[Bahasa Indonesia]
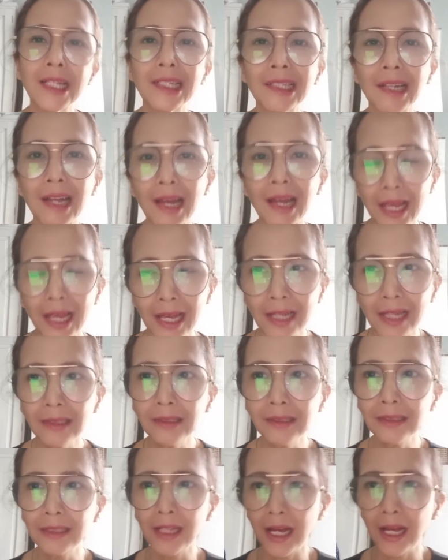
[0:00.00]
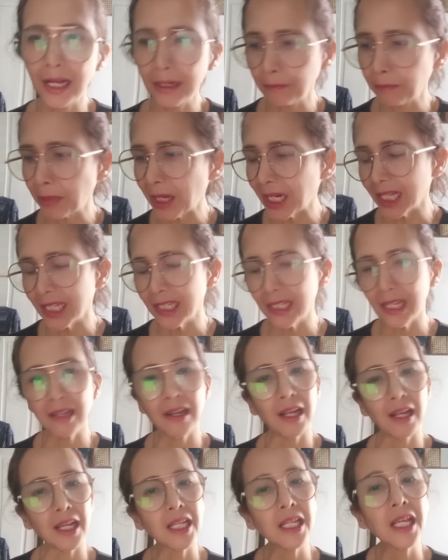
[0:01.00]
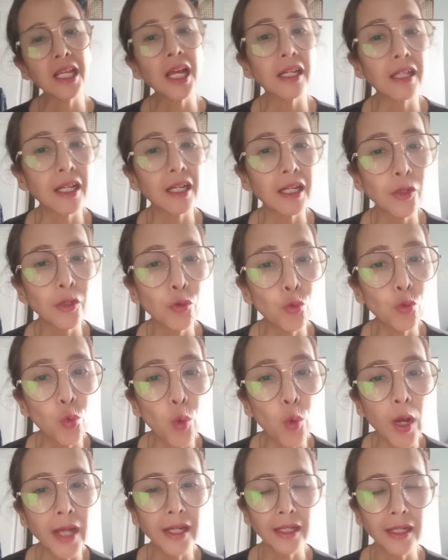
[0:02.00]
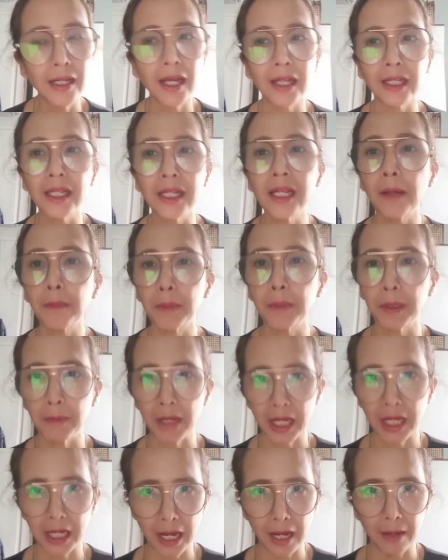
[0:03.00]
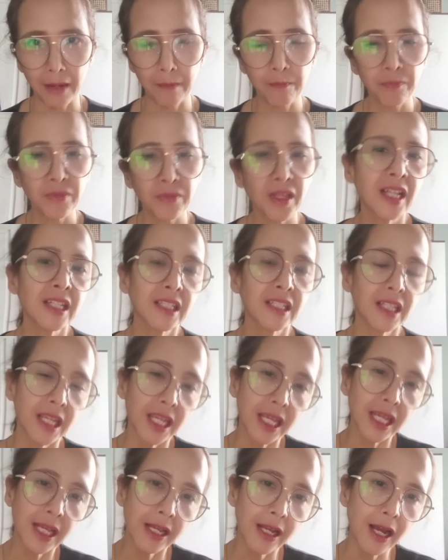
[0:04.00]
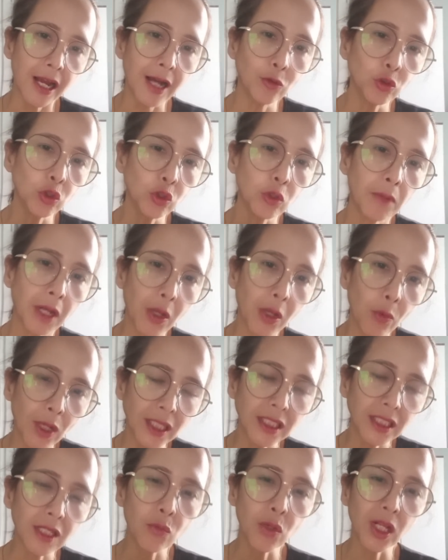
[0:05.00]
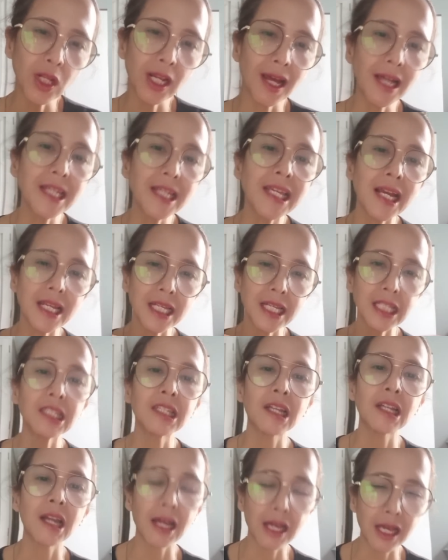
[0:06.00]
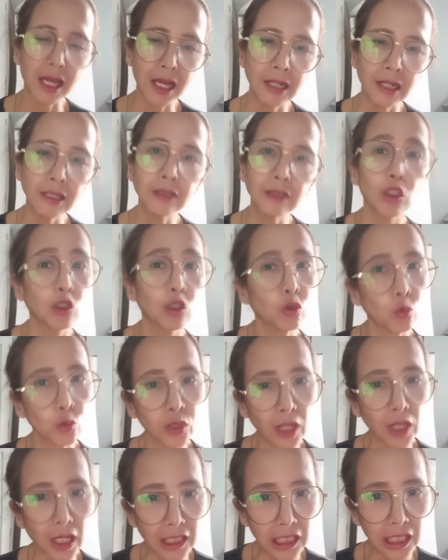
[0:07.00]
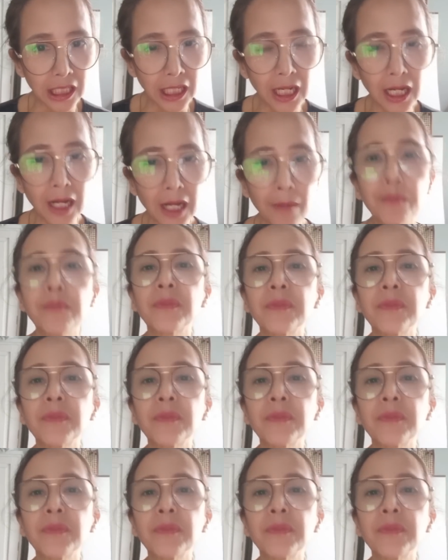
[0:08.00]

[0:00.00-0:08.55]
Israel dan Palestina ini adalah dua negara yang berbeda. Sehingga untuk melewati wilayah Israel tentu saja